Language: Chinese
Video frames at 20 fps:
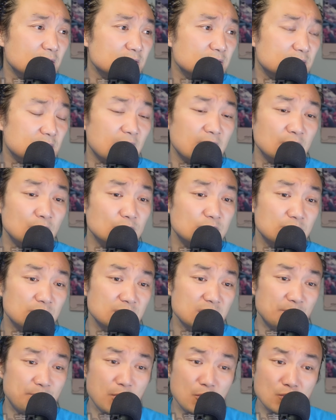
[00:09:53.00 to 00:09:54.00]
在很多情况
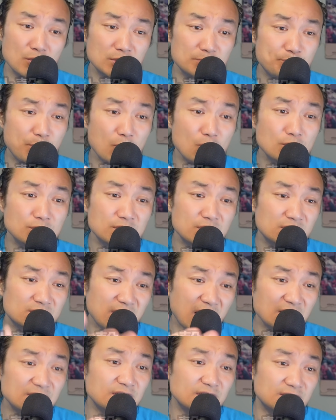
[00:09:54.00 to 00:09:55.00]
下，包括包括这个
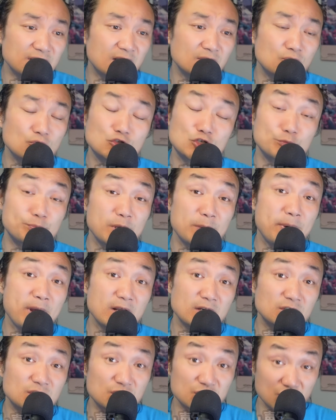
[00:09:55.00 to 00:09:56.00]
打警察都只被
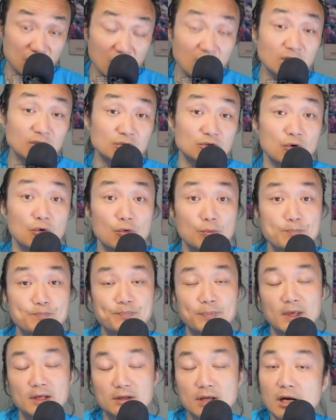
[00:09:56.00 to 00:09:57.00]
判十二周，
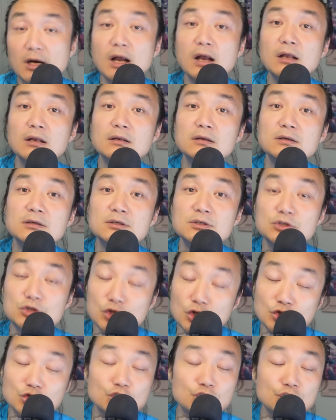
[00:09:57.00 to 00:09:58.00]
当然
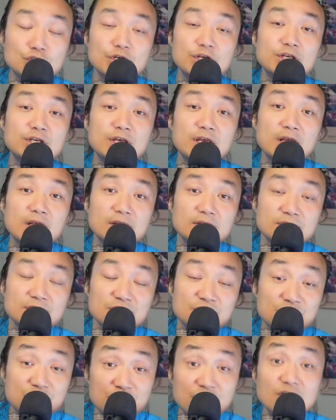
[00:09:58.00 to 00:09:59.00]
这只是一些。
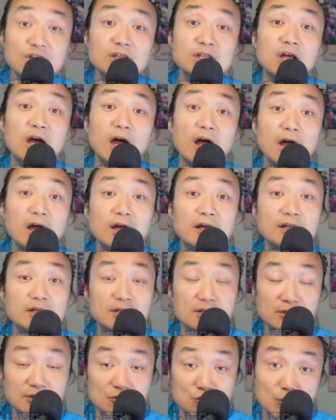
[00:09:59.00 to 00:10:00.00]
轻的
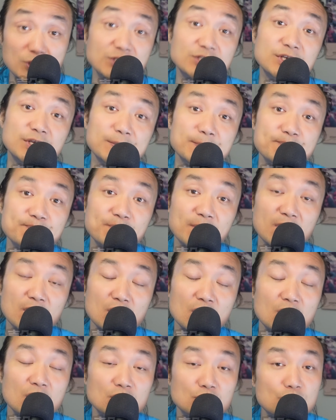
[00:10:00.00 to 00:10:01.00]
罪行，
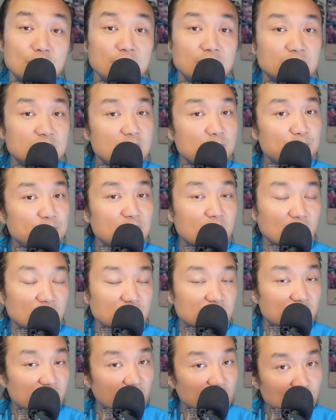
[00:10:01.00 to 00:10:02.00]
对一些比较
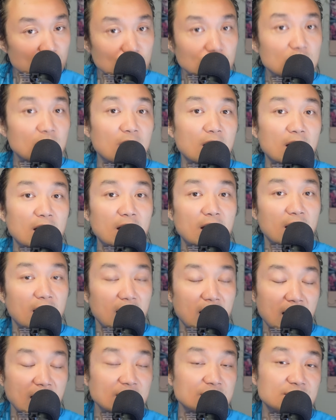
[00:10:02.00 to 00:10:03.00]
严重的
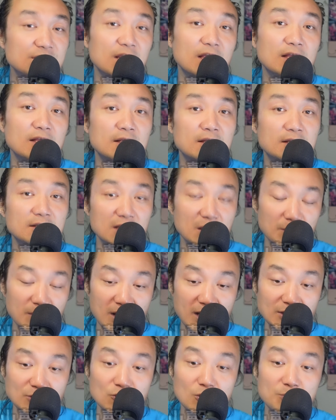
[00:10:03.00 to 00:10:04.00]
案件，他们
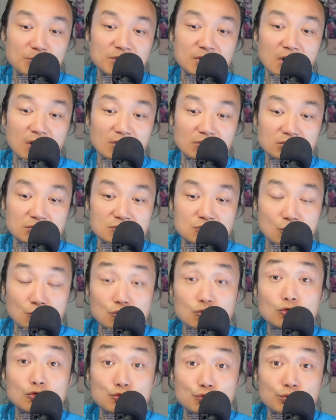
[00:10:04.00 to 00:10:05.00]
还是会比较
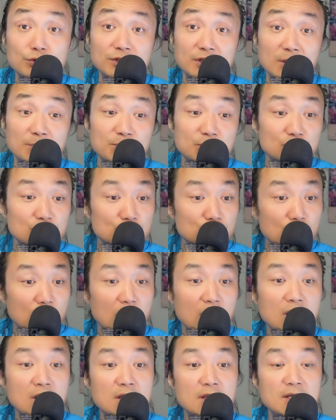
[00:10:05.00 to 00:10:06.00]
从重处理的。比如
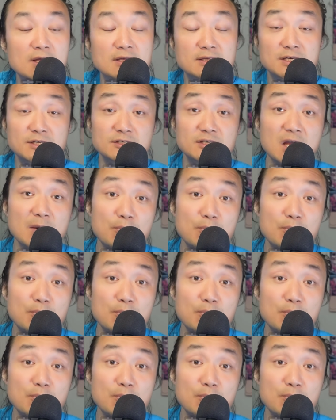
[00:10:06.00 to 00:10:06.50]
说，在新加